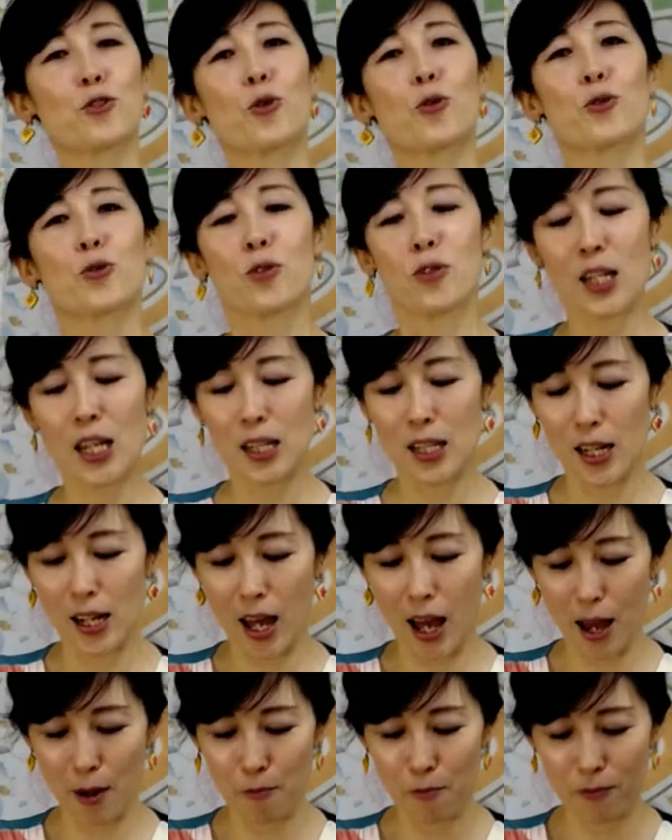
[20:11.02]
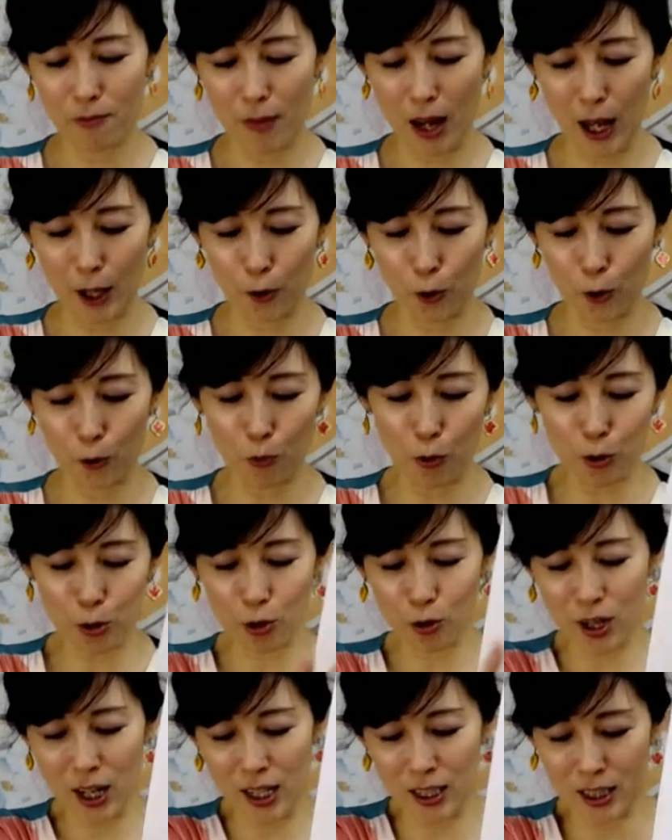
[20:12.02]
そう、そんなんでね、あの妄
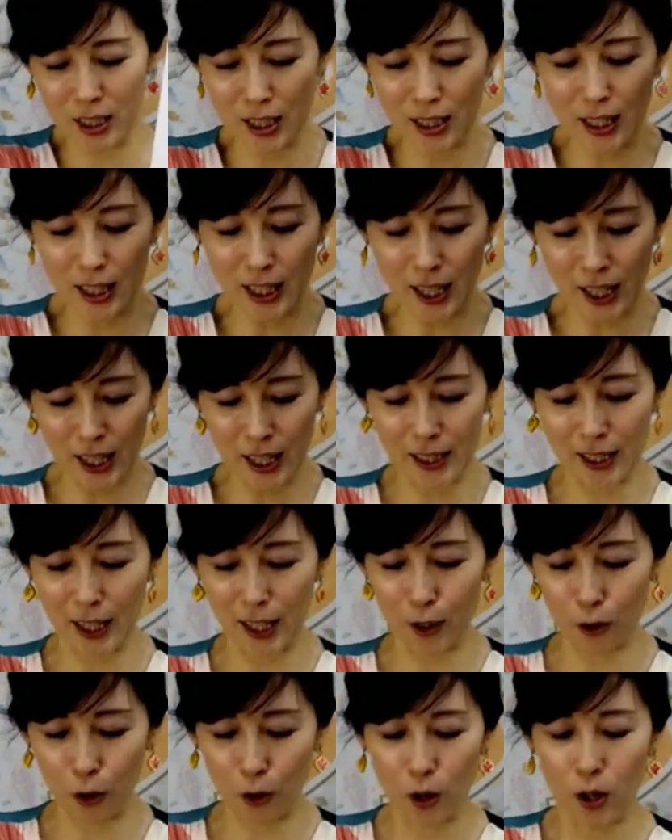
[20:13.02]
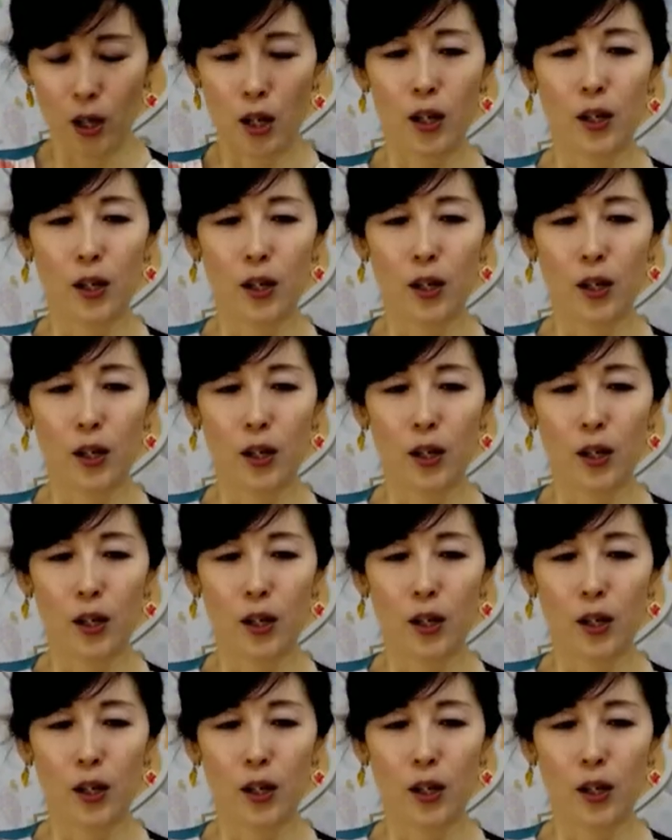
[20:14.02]
想の話全然いかないんだけど、